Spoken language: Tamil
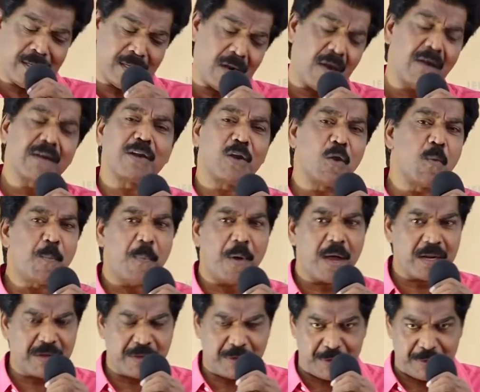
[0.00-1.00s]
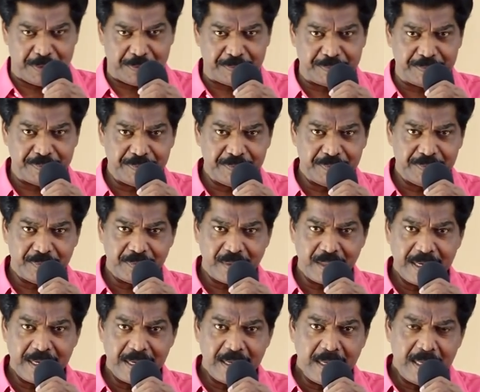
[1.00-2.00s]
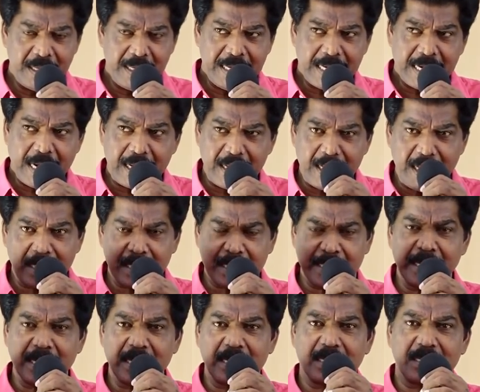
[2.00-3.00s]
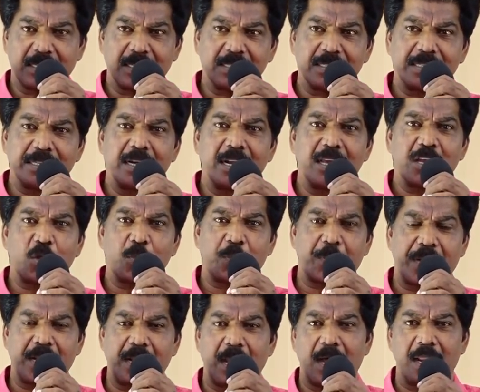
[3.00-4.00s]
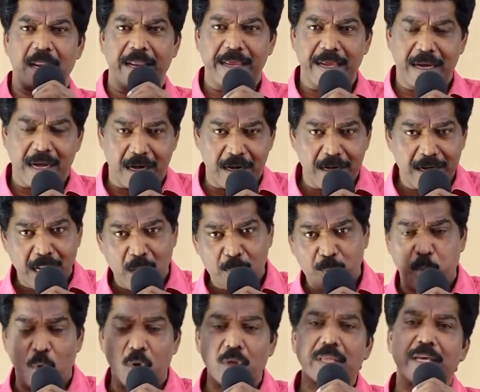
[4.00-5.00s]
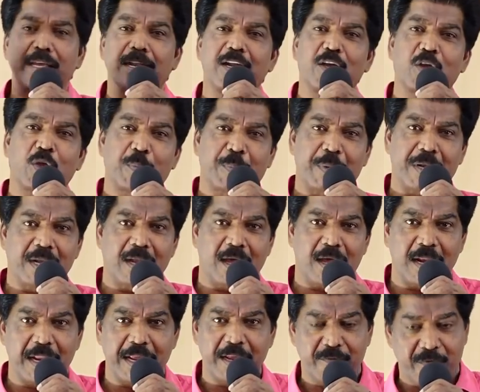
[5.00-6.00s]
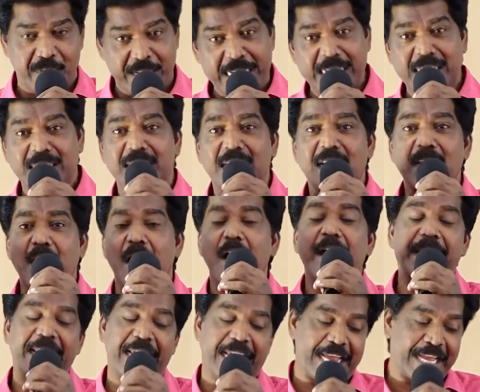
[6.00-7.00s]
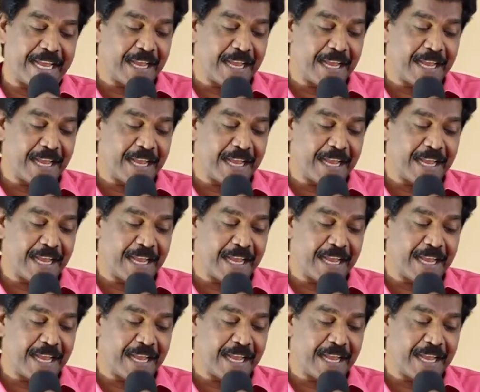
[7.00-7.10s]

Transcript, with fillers: இந்த நாட்களும் பார்க்குறோம் கள்ள தீர்க்கத்தரசிகளுக்கு பின்னாலே கள்ள போதகர்களுக்கு பின்னாலே வெகு திரளான